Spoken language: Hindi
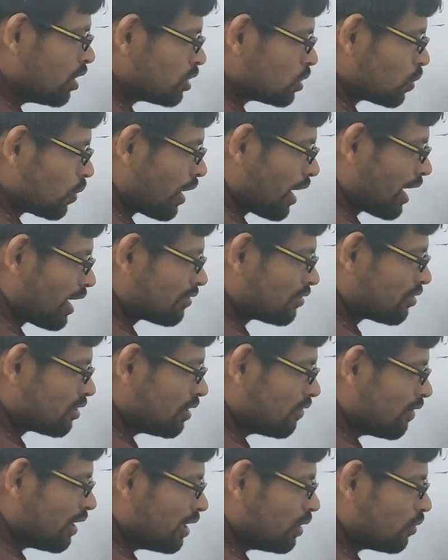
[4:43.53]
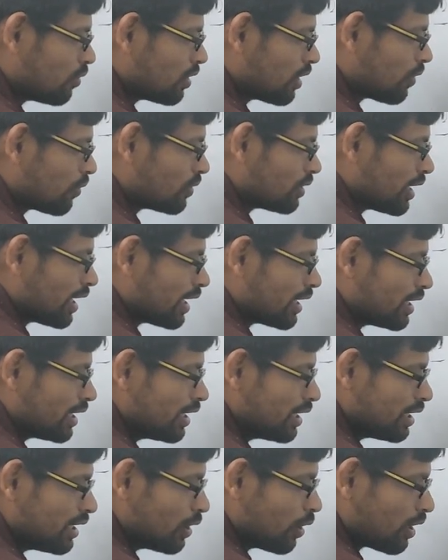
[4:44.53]
तो एक्स की वैल्यू क्या हो जाएगी
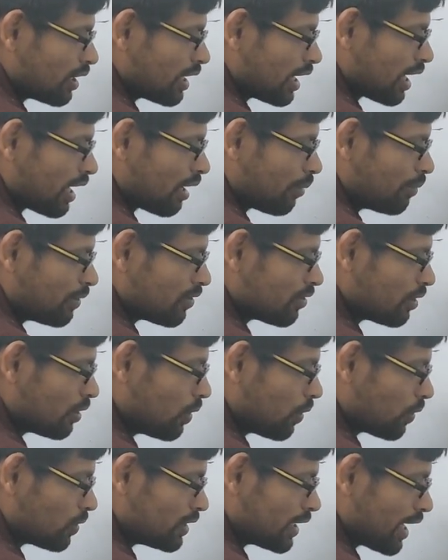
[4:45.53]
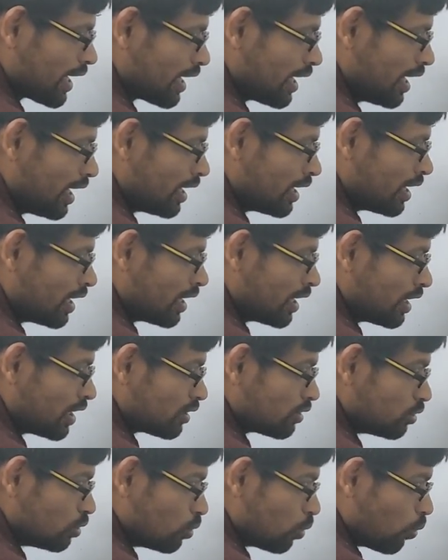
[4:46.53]
नौ ग्यारह में से नौ जाएगा
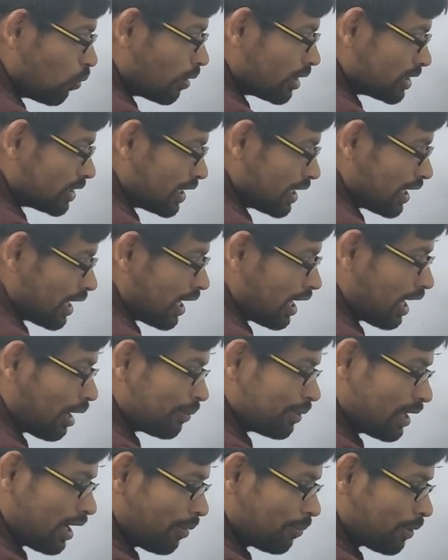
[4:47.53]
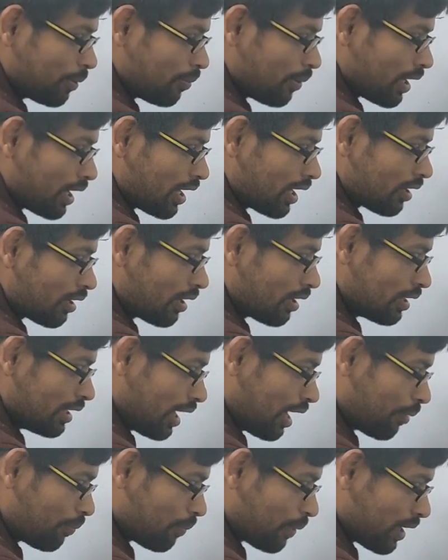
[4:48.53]
दो बचेगा अब यहाँ पे बड़ा
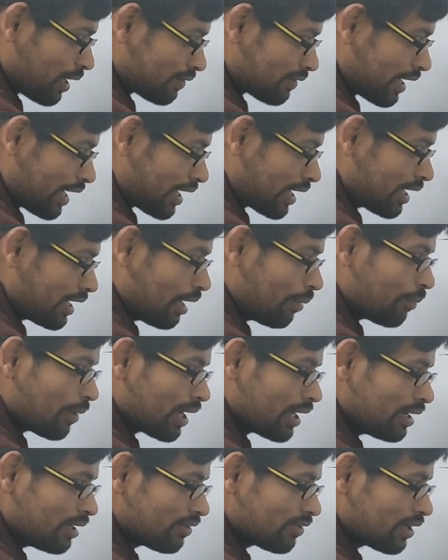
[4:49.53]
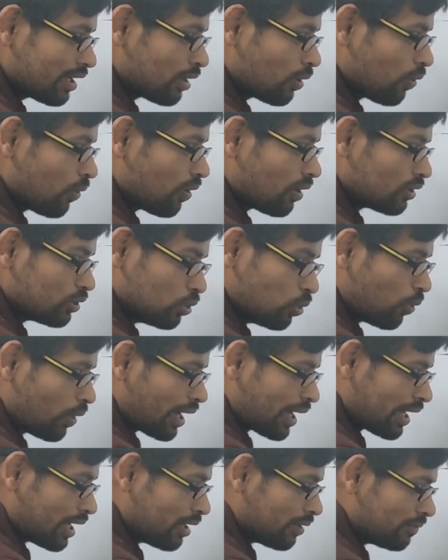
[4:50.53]
यहाँ प्लस आएगा या माइनस का नौ दो
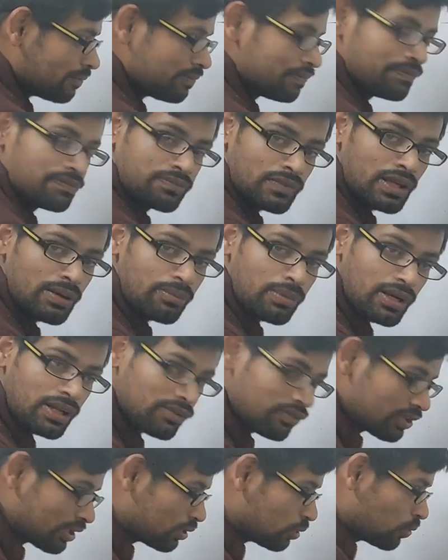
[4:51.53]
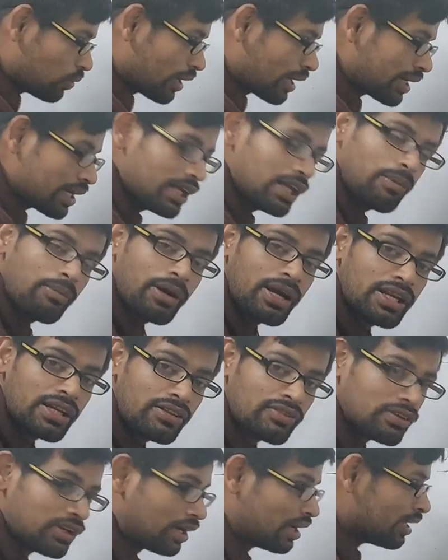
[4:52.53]
आएगा प्लस का दो आएगा या
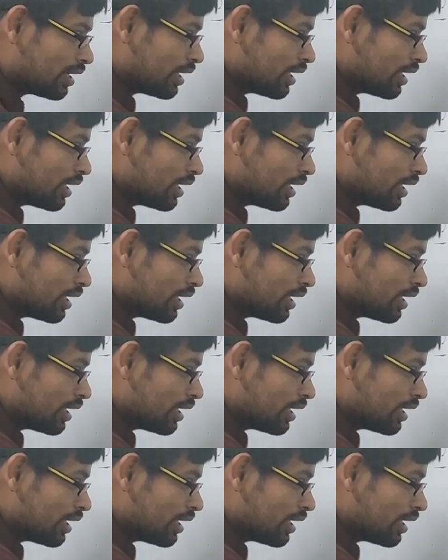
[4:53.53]
माइनस का